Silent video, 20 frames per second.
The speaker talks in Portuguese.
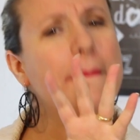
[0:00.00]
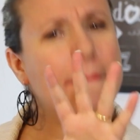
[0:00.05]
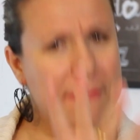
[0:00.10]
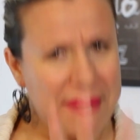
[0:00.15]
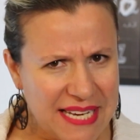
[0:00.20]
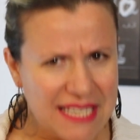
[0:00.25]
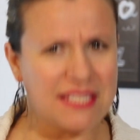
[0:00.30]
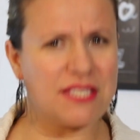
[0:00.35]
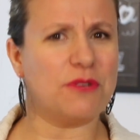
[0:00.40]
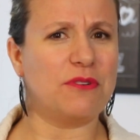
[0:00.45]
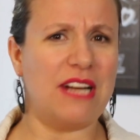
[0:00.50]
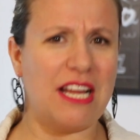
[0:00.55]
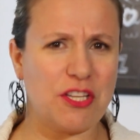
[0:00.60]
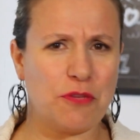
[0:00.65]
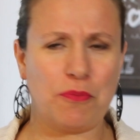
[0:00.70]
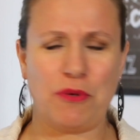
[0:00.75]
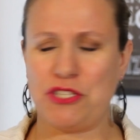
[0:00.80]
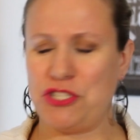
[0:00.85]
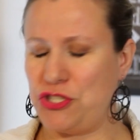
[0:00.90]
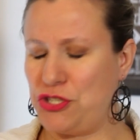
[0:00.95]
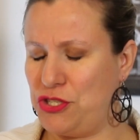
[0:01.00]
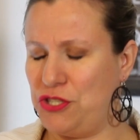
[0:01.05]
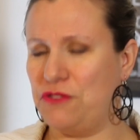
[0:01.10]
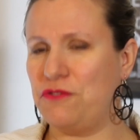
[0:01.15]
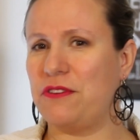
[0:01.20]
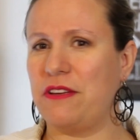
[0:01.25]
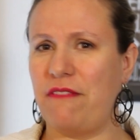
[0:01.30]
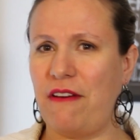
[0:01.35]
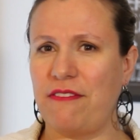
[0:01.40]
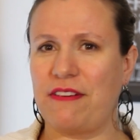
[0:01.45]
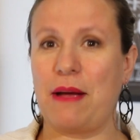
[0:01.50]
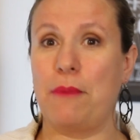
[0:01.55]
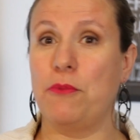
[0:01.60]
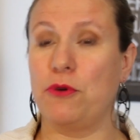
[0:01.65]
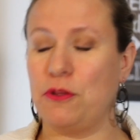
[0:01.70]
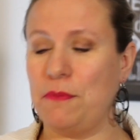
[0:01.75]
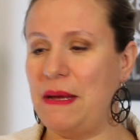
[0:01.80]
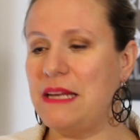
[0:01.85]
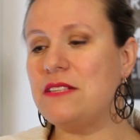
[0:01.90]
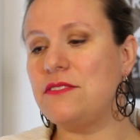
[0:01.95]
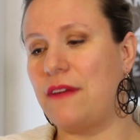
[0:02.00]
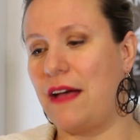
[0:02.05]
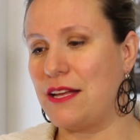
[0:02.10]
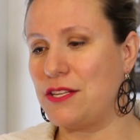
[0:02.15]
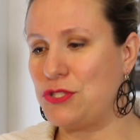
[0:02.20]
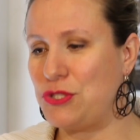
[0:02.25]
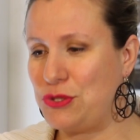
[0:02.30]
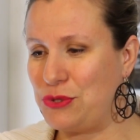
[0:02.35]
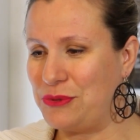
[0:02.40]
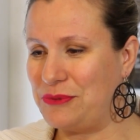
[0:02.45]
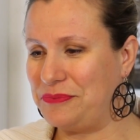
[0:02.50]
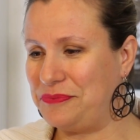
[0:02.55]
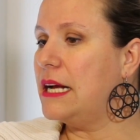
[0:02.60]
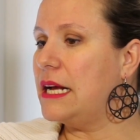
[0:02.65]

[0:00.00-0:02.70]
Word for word: Pensa no lado positivo que vai ficar muito mais fácil.